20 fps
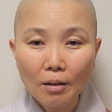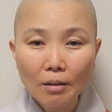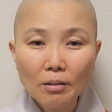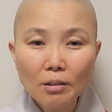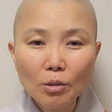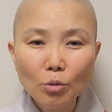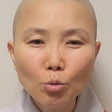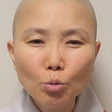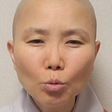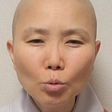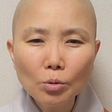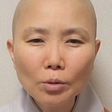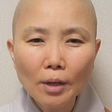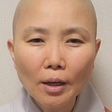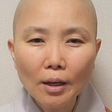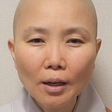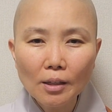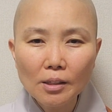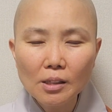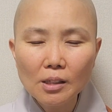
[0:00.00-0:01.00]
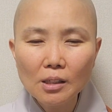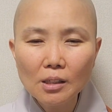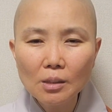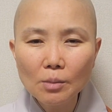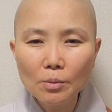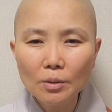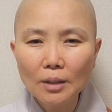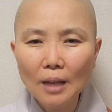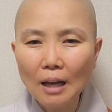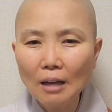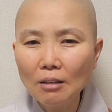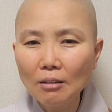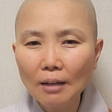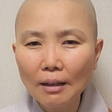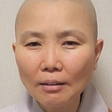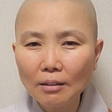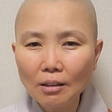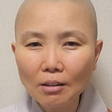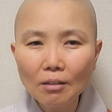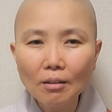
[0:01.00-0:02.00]
근데 누구나가 지금은 나는
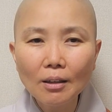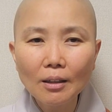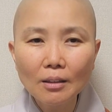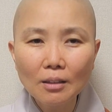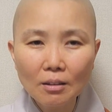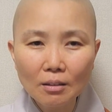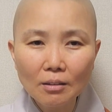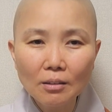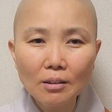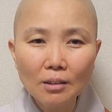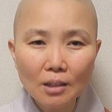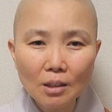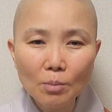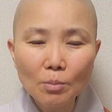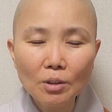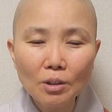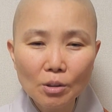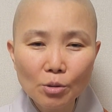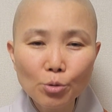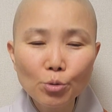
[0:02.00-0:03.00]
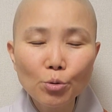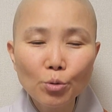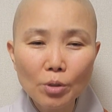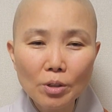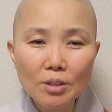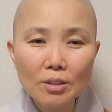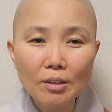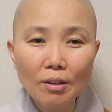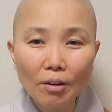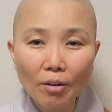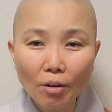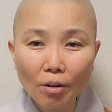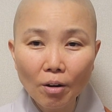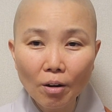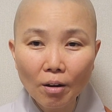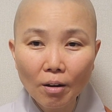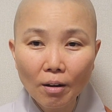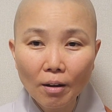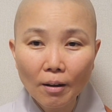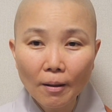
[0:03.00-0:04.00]
안 될 것 같다는 느낌이 들 수도
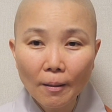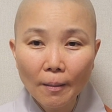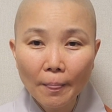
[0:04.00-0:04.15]
있어요.